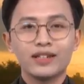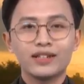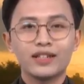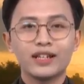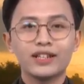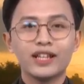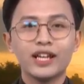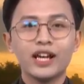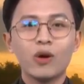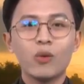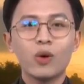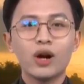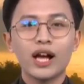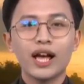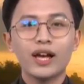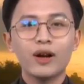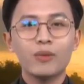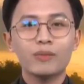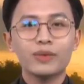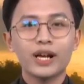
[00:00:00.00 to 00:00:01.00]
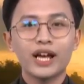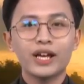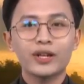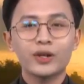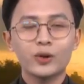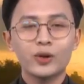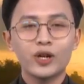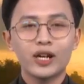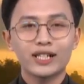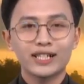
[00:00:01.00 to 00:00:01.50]
Thời tiết ở Quảng Ngãi hôm nay
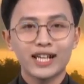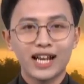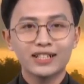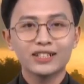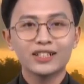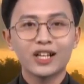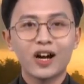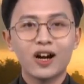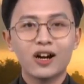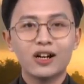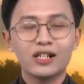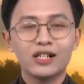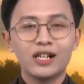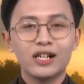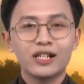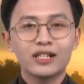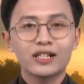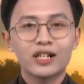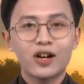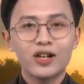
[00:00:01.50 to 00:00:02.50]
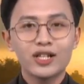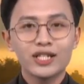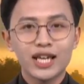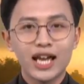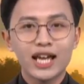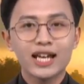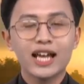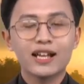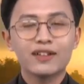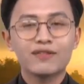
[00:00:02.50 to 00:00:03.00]
Chủ nhật nắng to, có
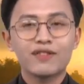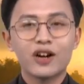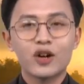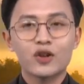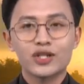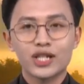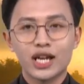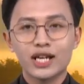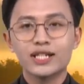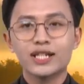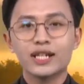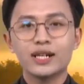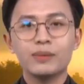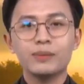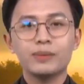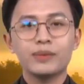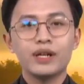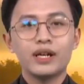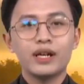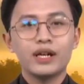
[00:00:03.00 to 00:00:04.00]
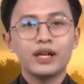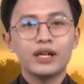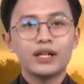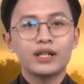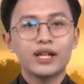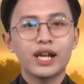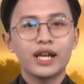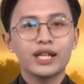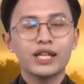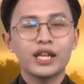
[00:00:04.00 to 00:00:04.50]
xe lạnh vào sáng sớm.
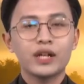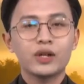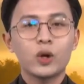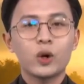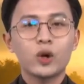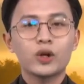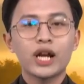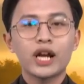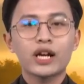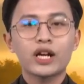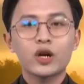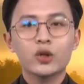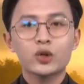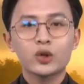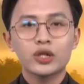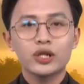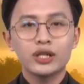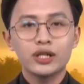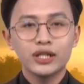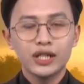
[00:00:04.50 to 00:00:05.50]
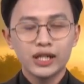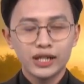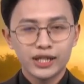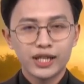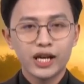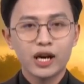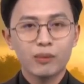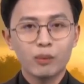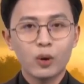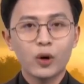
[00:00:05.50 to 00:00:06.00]
Nên nhiệt độ đang có xu hướng nhích
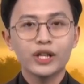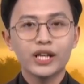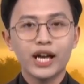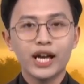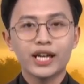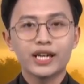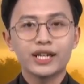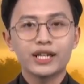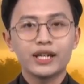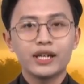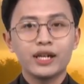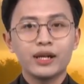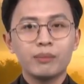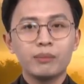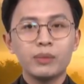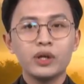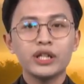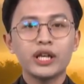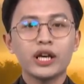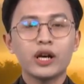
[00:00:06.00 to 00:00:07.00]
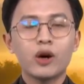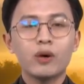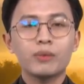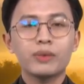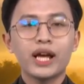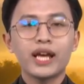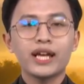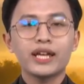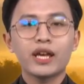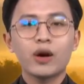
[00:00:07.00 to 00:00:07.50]
dần mỗi ngày. Mức nhiệt
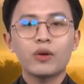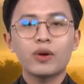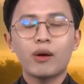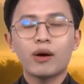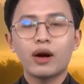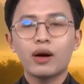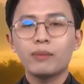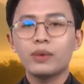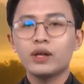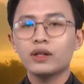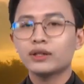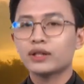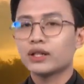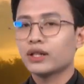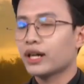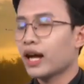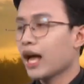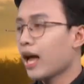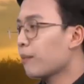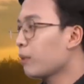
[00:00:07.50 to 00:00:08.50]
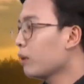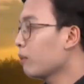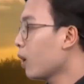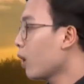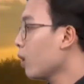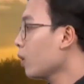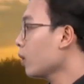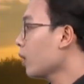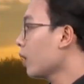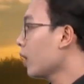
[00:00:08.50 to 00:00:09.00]
hôm nay dao động ở mức từ
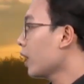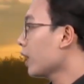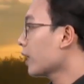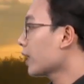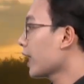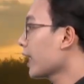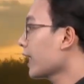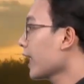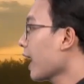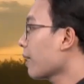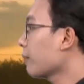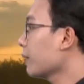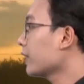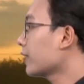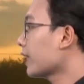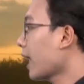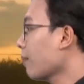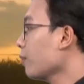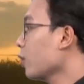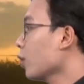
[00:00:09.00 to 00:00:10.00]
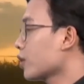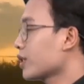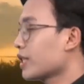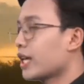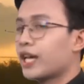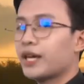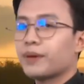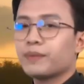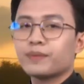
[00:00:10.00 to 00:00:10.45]
21 đến 28 độ C.